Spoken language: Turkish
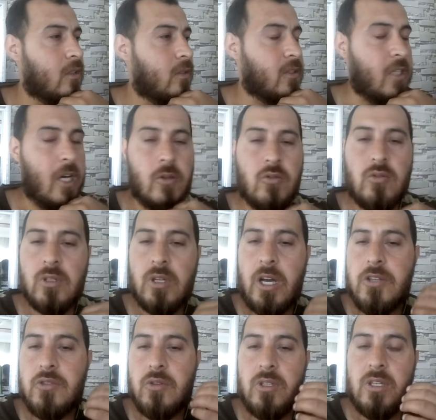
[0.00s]
Sağ olsun
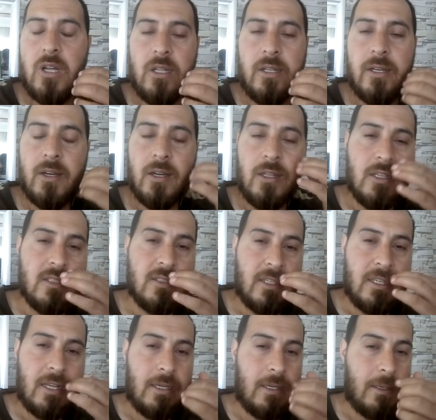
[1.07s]
kayınçoyunu aldık
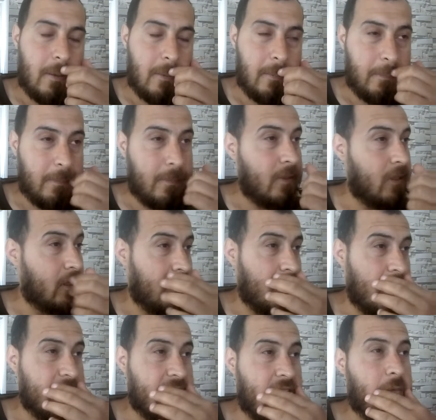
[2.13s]
arkadaşlar yani
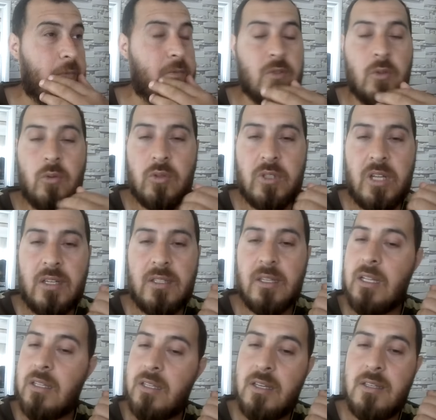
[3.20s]
hesabımızı kurtardık
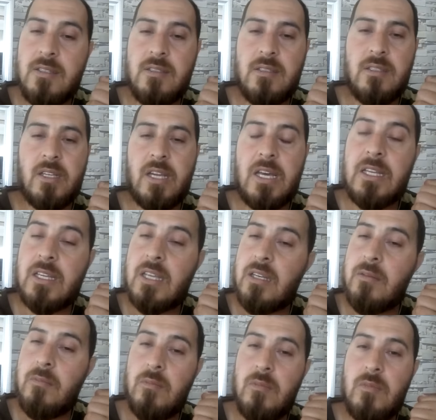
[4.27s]
Allah'ın izniyle.
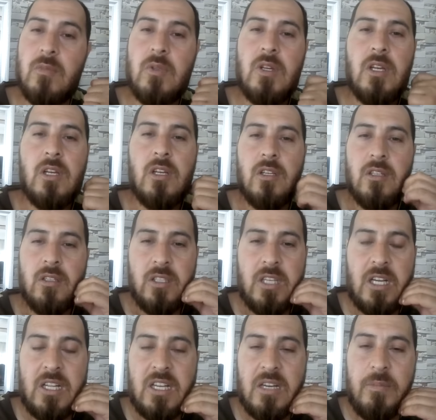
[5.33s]
Gereken
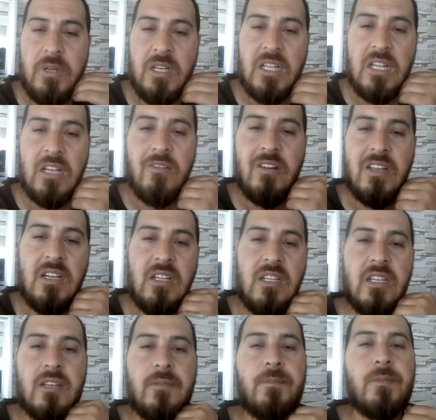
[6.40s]
yerlere bilgiler
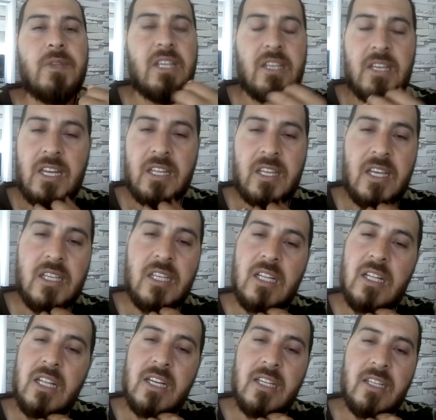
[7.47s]
verildi. Gereken
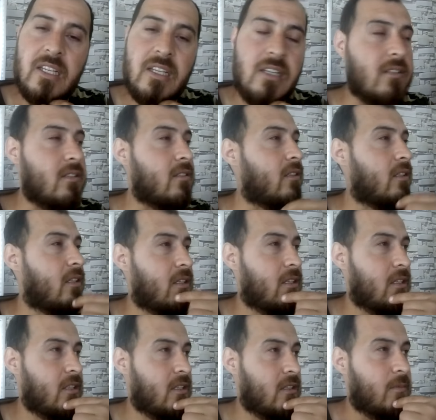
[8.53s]
yerlere de
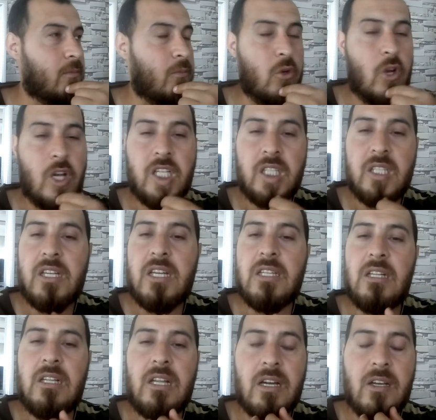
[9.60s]
müracaatlar
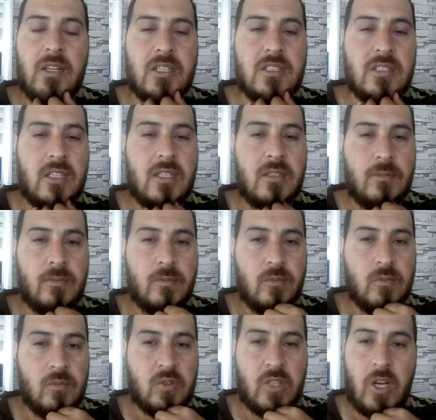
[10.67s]
edildi arkadaşlar.
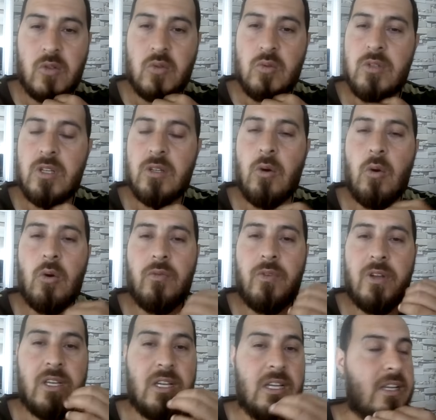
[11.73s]
Sağ olsunlar Google
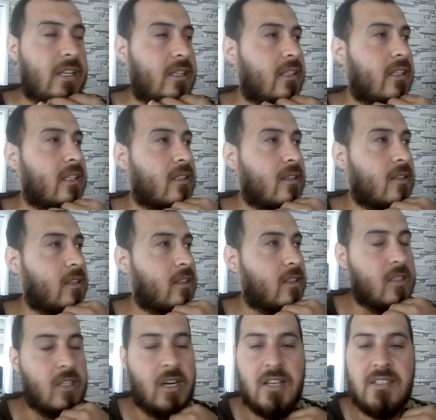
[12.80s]
falan ilgilendi.
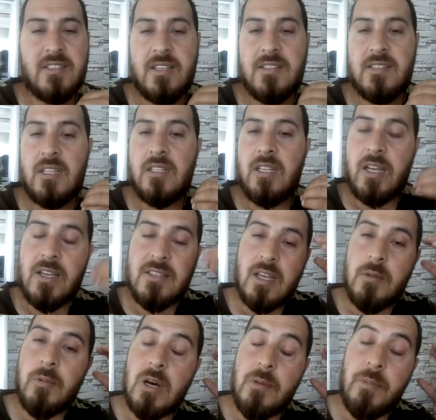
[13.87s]
AdSense de direkt
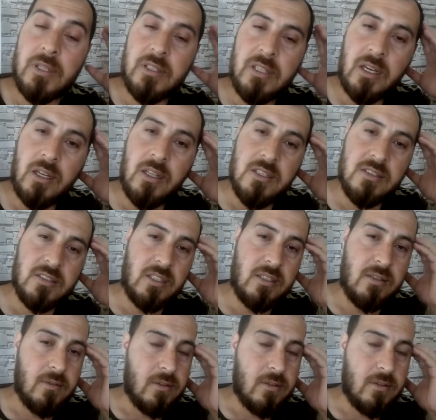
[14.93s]
hesabı kapattı arkadaşlar.